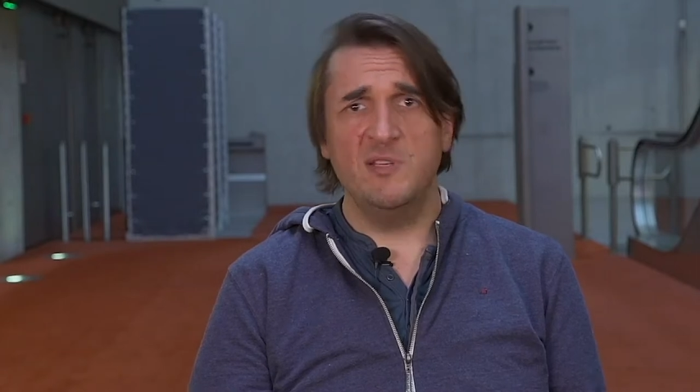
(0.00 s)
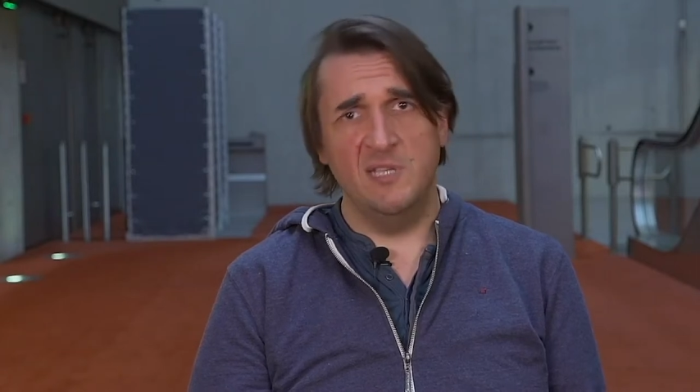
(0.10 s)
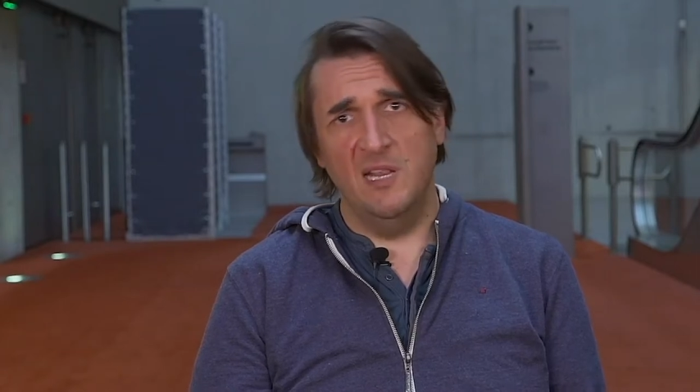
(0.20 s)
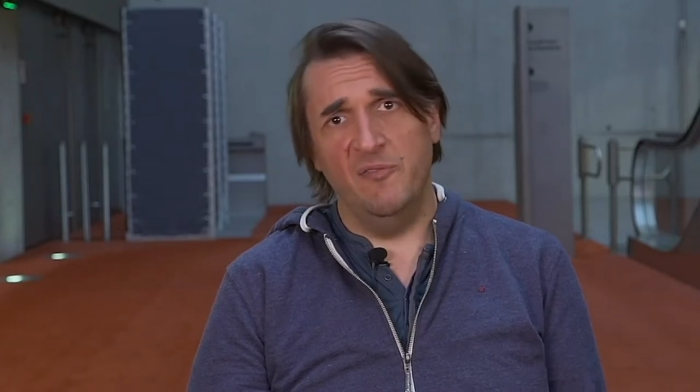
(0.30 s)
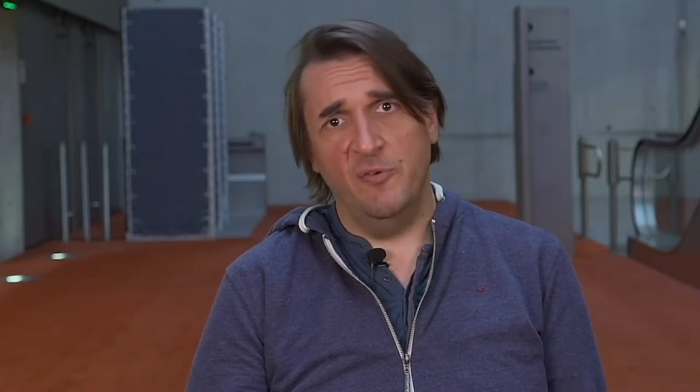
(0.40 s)
là
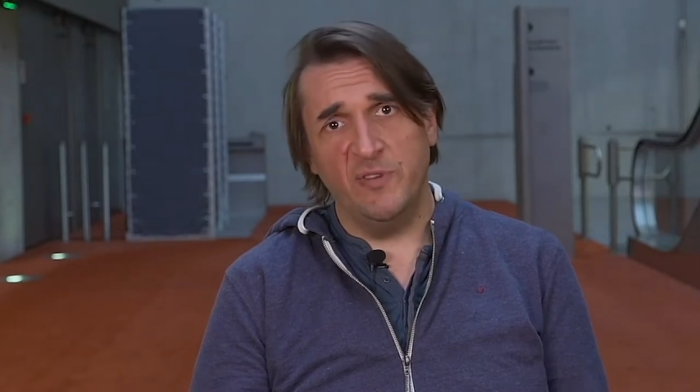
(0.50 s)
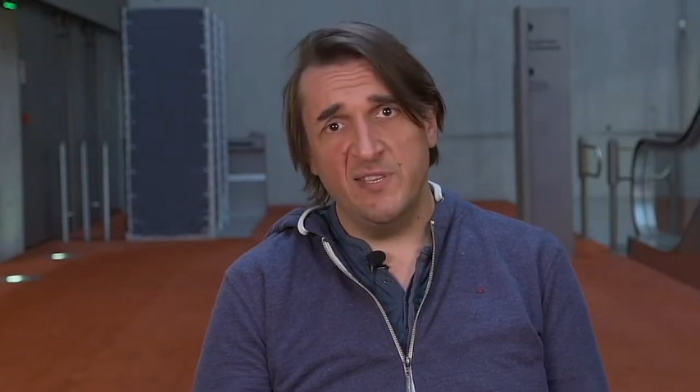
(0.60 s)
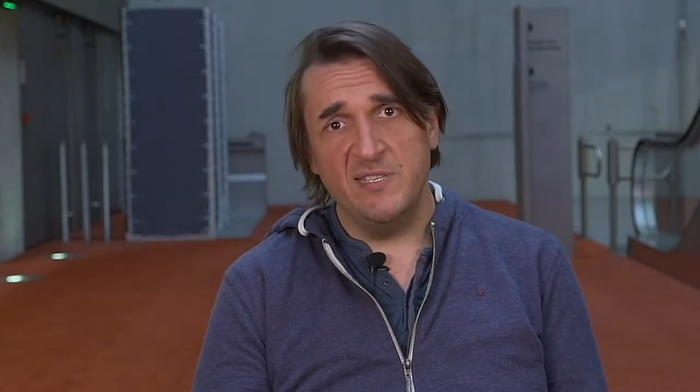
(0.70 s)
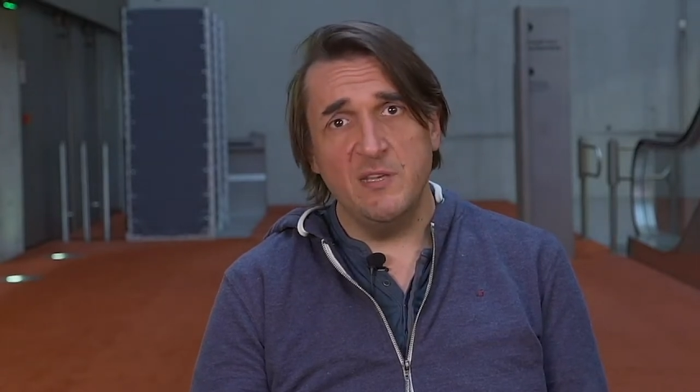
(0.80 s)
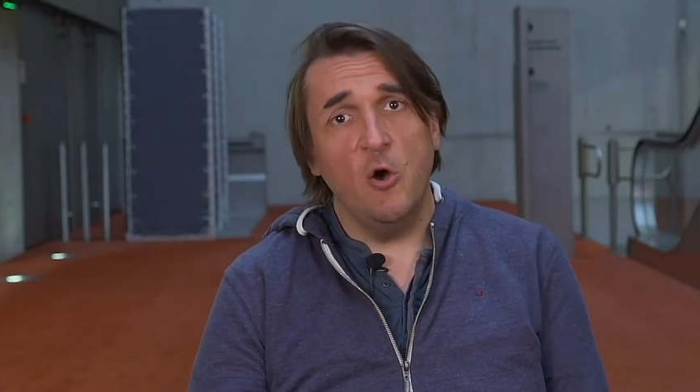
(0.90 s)
c'est de la
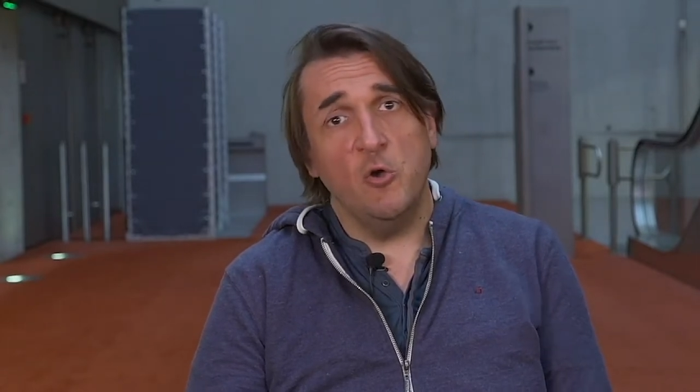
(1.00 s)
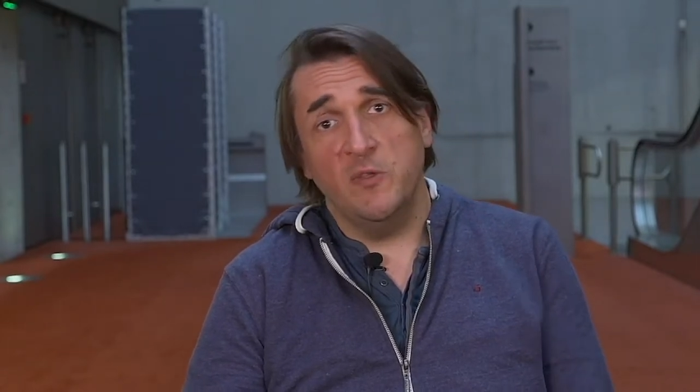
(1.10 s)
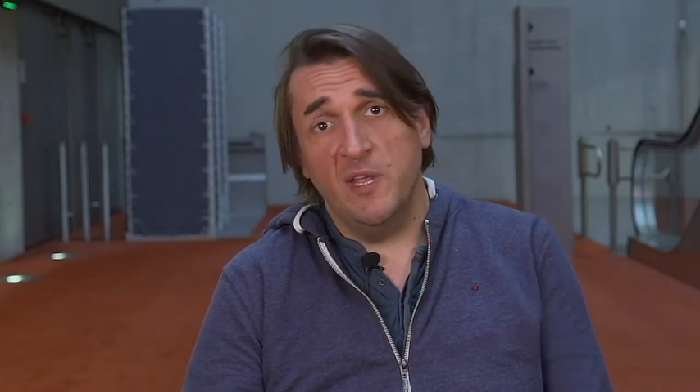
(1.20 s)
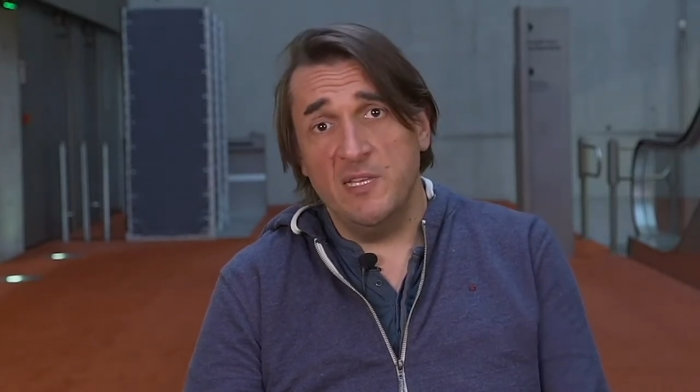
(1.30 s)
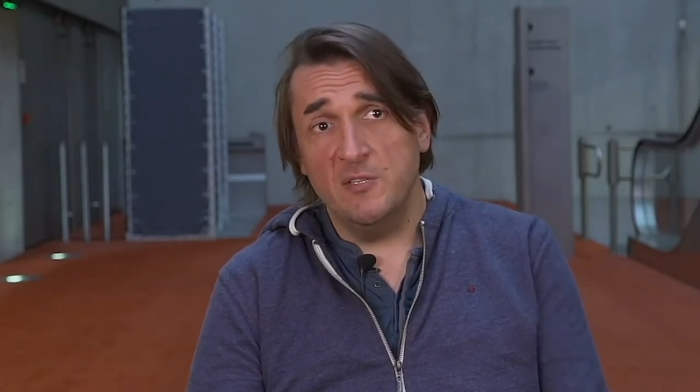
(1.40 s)
fantaisie
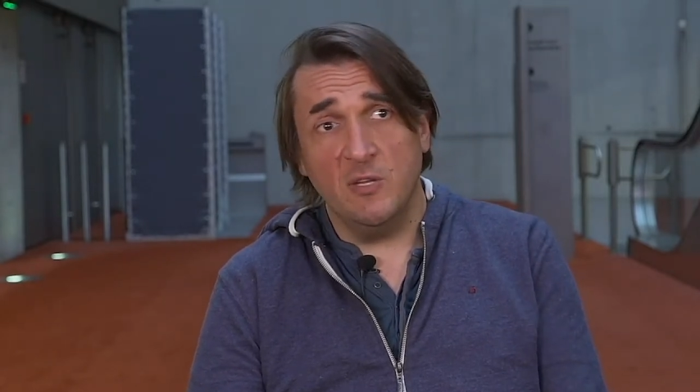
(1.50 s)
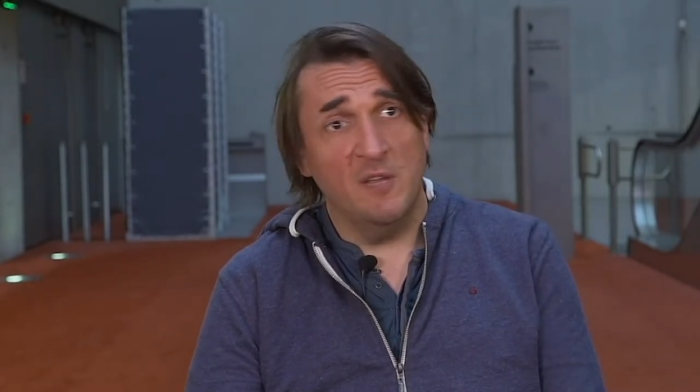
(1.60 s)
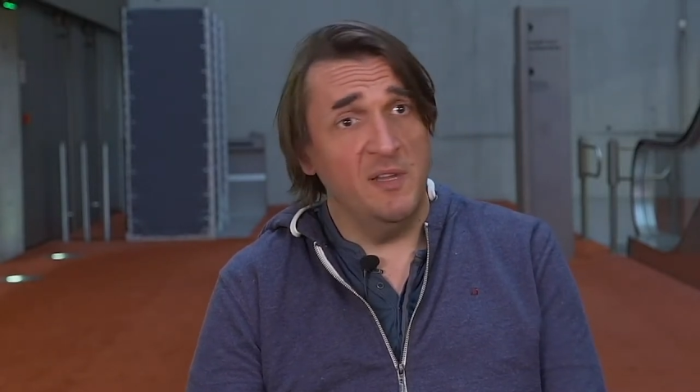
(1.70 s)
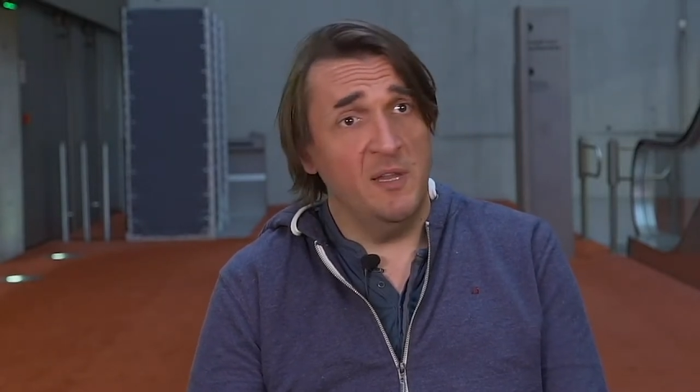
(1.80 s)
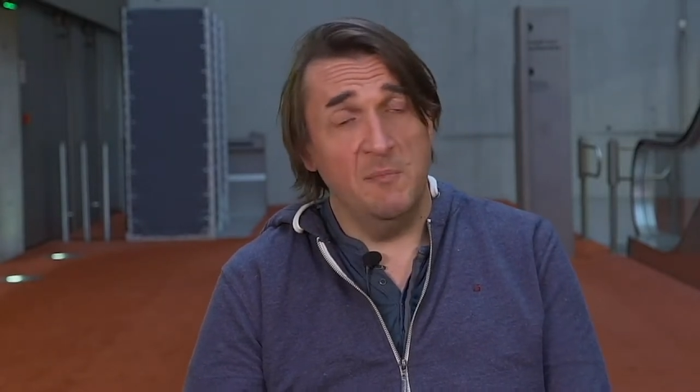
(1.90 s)
orientalisante
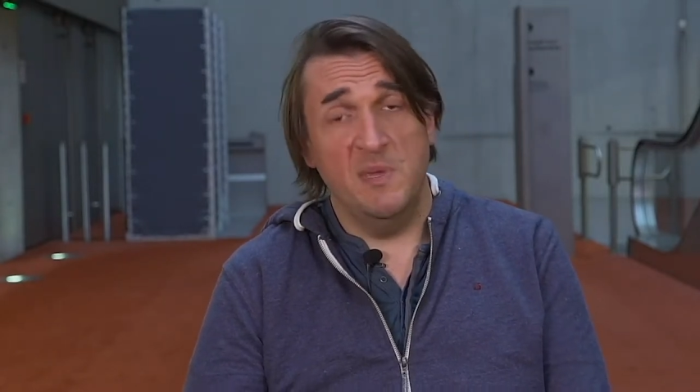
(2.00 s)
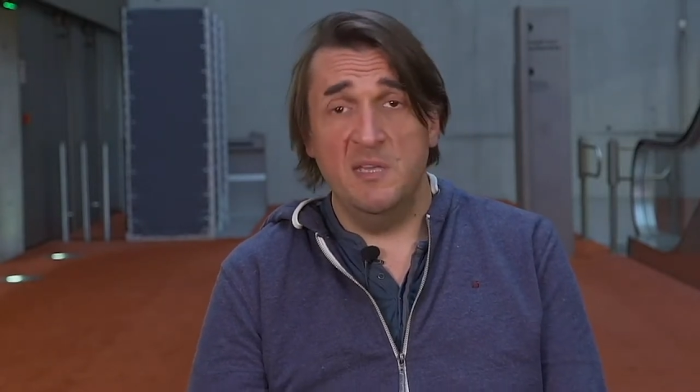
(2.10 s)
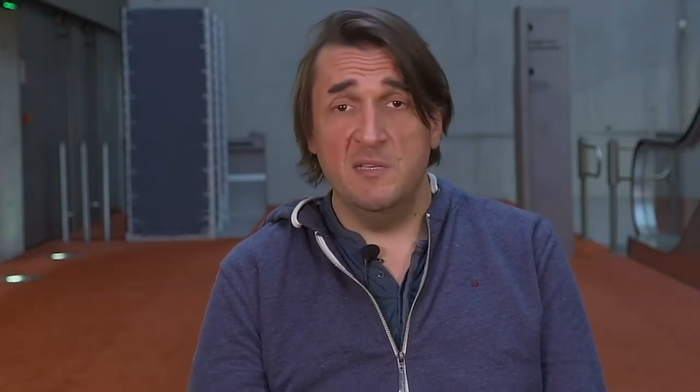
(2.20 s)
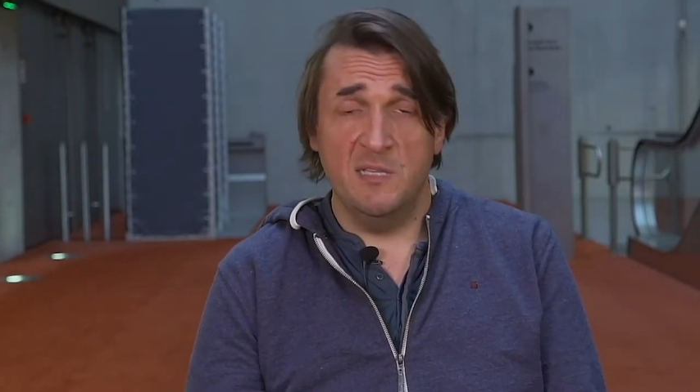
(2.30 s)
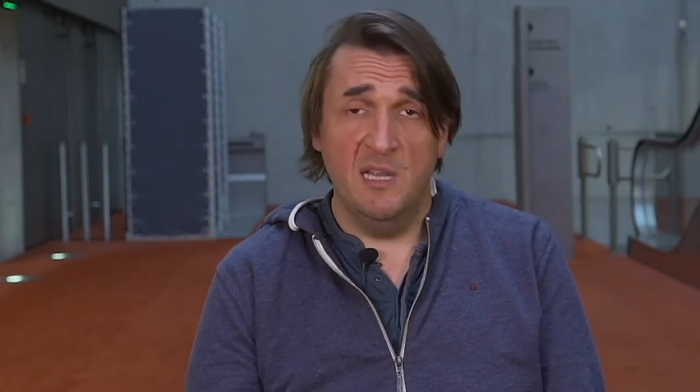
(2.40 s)
en fait,
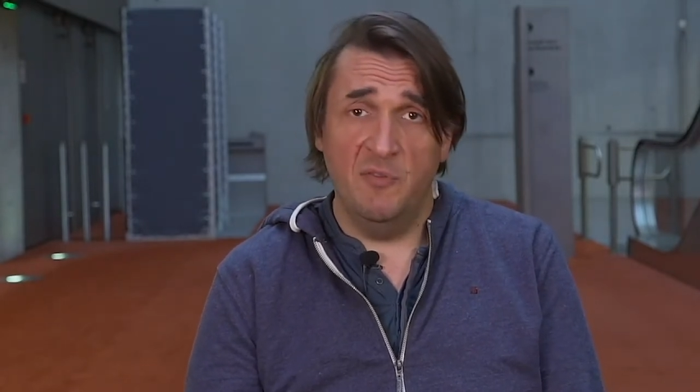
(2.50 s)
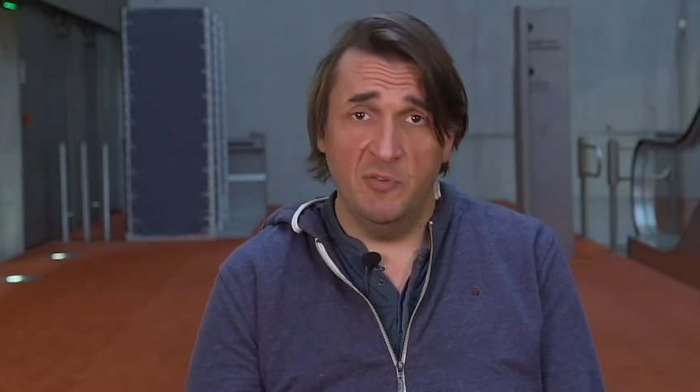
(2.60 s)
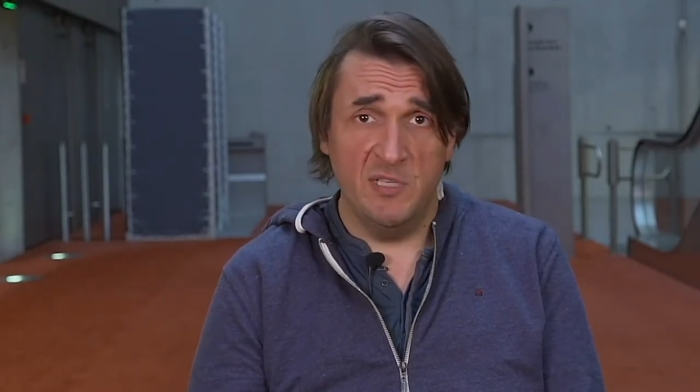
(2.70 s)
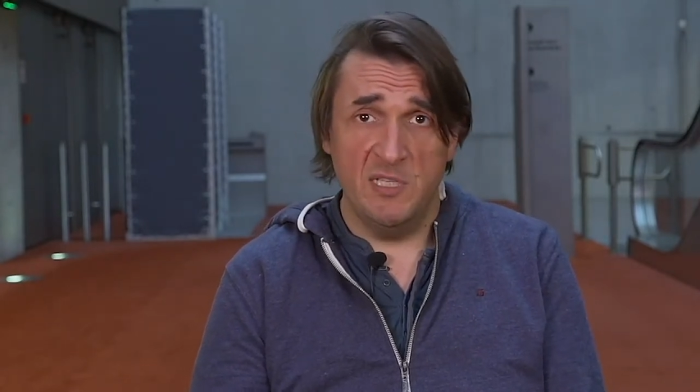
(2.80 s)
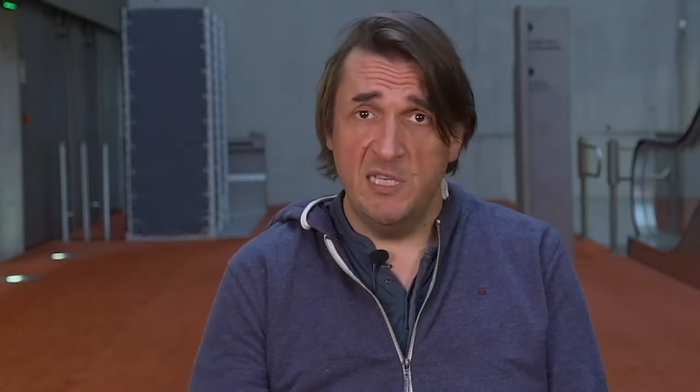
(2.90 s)
mais c'est de la fantaisie,